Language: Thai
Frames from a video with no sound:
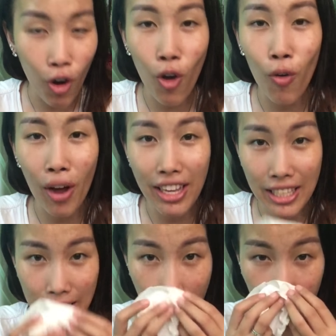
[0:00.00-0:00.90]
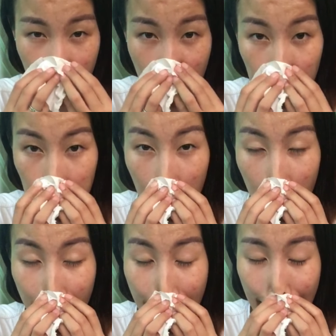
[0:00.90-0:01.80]
follow ไว้ติดตามไว้
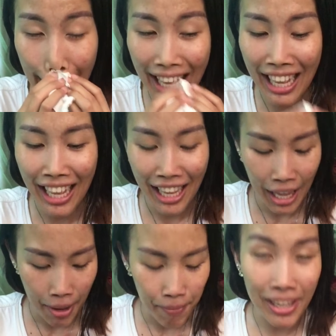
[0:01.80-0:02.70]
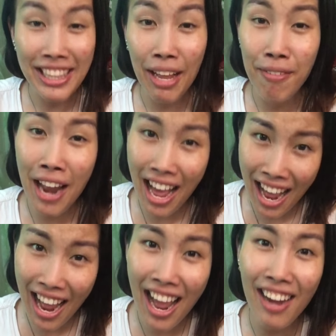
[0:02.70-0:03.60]
เพราะว่าเพื่อเต็ม
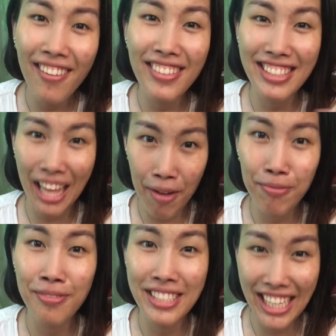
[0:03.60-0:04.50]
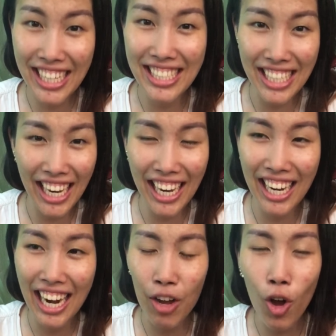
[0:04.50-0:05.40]
แล้วเต็มจริ
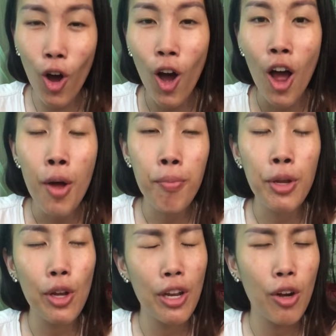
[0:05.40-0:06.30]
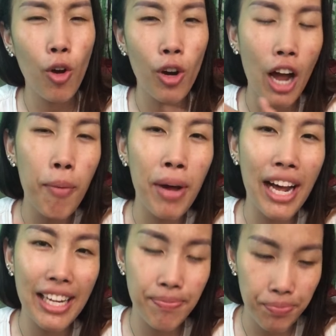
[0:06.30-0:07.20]
งๆแล้วก็มีคนเข้า
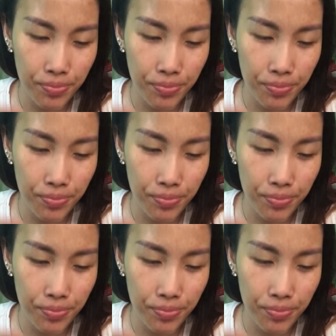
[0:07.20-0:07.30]
มา